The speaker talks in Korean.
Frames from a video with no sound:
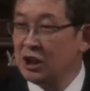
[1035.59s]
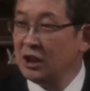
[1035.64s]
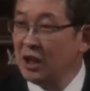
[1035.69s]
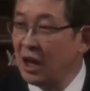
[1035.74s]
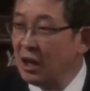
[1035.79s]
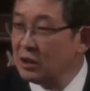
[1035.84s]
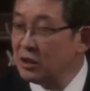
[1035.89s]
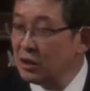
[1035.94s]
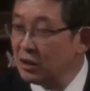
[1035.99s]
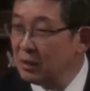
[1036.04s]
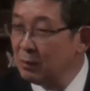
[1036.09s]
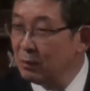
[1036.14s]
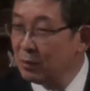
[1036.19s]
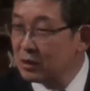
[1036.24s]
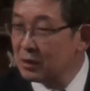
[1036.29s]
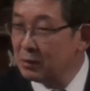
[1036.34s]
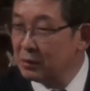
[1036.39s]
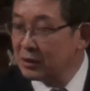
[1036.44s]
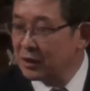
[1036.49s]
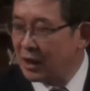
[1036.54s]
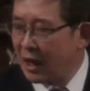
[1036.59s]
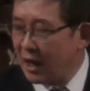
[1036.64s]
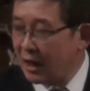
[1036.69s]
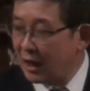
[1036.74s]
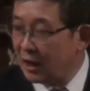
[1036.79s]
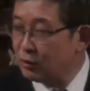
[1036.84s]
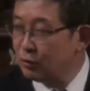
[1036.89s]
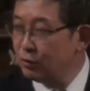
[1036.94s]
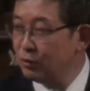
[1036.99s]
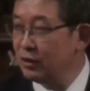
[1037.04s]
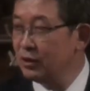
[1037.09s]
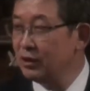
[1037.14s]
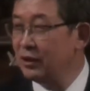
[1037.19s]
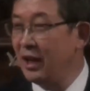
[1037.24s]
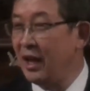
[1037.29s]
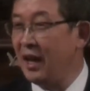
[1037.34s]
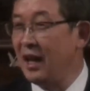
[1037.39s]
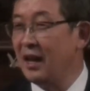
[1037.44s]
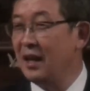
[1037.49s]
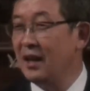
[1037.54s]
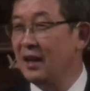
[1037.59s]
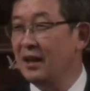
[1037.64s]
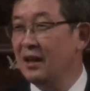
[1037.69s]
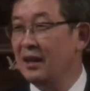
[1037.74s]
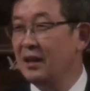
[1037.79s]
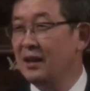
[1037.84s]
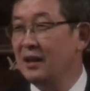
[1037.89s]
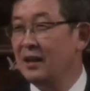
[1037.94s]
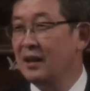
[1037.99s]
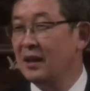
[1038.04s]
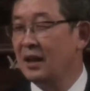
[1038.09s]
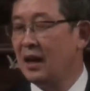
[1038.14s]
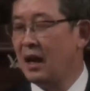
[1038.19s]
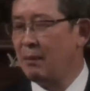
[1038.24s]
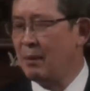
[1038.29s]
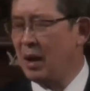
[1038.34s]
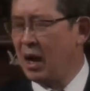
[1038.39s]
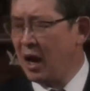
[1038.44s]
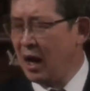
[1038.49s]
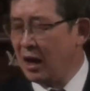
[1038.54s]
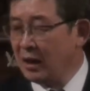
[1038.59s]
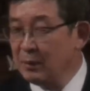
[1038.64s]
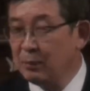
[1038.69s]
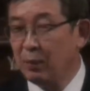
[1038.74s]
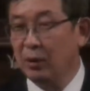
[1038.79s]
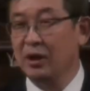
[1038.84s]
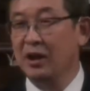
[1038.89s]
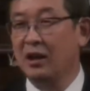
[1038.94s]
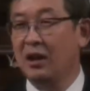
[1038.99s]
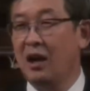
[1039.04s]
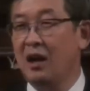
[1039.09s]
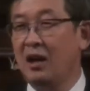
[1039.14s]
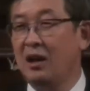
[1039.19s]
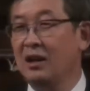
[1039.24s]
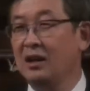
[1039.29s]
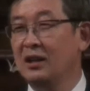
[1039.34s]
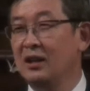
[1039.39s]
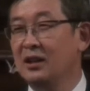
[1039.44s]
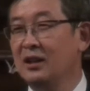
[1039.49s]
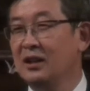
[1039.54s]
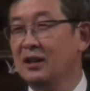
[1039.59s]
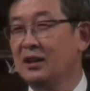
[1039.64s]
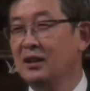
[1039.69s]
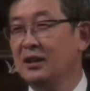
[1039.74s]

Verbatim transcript: 신앙적인 모습을 다 가지고 있는데 가만히 보니까